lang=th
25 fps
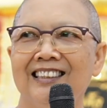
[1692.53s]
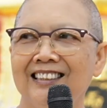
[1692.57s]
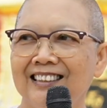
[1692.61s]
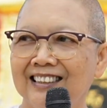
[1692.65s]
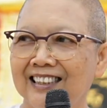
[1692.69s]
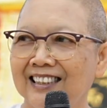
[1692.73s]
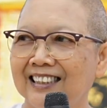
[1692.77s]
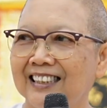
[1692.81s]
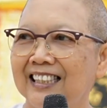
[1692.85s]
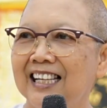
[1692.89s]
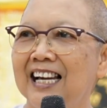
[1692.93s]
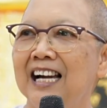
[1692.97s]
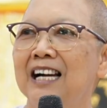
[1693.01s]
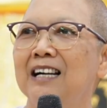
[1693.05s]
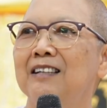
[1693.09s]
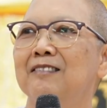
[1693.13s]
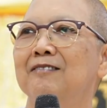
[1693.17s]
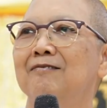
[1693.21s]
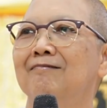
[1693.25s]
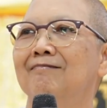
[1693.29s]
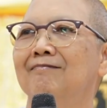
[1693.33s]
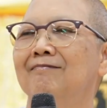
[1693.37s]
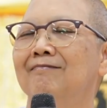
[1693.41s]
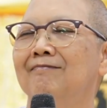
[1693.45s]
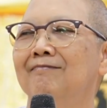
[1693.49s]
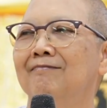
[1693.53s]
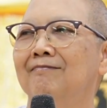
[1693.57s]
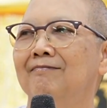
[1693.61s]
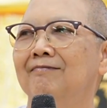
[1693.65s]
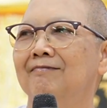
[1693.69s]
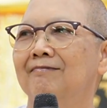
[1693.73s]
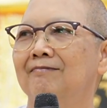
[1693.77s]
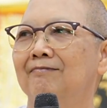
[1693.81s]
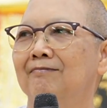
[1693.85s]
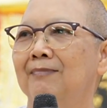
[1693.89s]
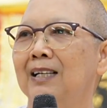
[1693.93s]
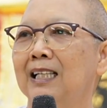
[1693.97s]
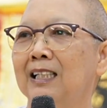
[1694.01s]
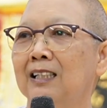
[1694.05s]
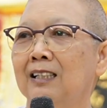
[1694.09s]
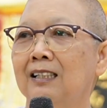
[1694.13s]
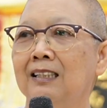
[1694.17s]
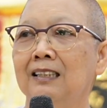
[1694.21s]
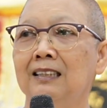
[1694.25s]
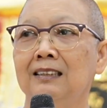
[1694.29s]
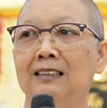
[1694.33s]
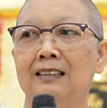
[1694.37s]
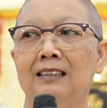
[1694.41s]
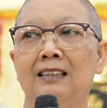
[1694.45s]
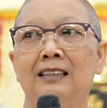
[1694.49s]
อย่างเนี้ยมัน
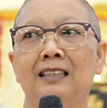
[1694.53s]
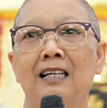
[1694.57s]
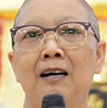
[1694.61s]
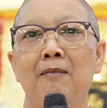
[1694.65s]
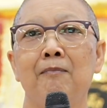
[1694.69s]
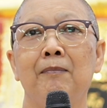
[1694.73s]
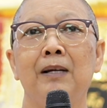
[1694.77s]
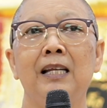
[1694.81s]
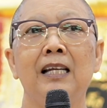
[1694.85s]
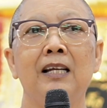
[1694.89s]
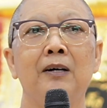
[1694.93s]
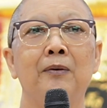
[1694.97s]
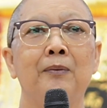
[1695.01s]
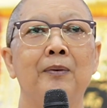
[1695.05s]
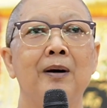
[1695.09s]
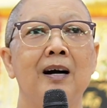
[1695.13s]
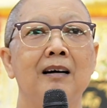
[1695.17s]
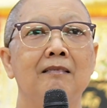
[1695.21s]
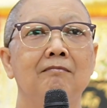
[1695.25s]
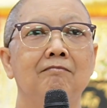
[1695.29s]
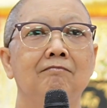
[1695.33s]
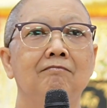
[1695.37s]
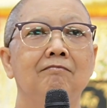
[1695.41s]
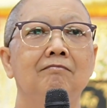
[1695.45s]
ก็จะทำให้เราอะ